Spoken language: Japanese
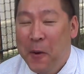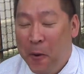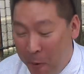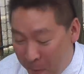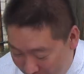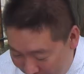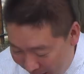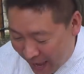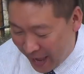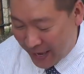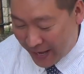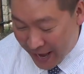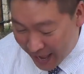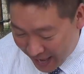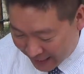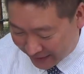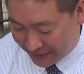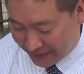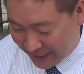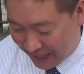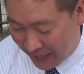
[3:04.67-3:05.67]
お前
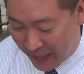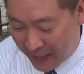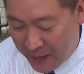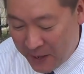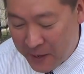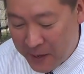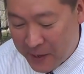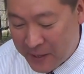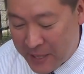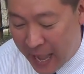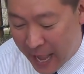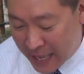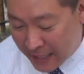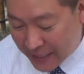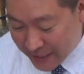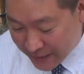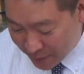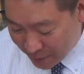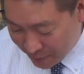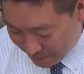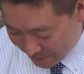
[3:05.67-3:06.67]
なってな
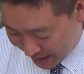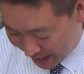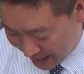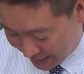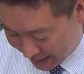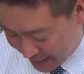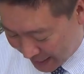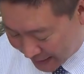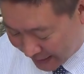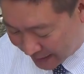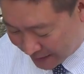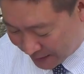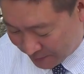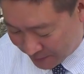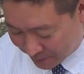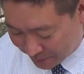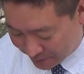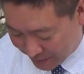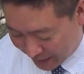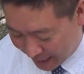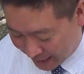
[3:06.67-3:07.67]
んでお前中
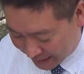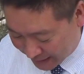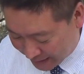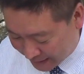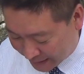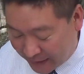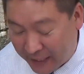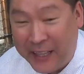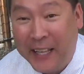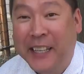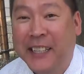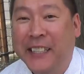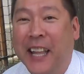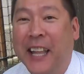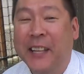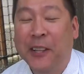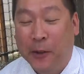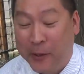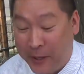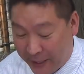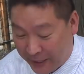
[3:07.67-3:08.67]
島の代わりに出てき
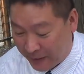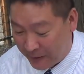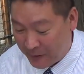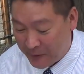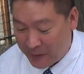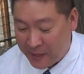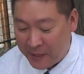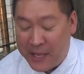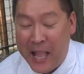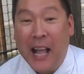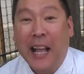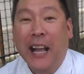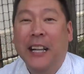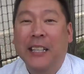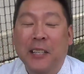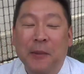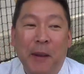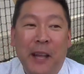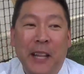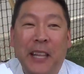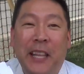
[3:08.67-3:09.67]
てんのに中
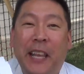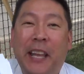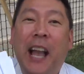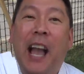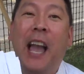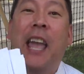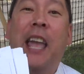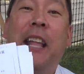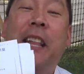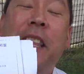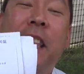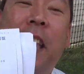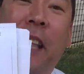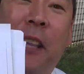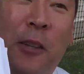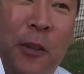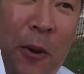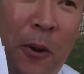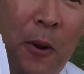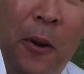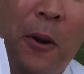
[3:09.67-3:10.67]
島に聞かへんね
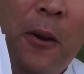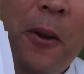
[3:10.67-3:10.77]
んと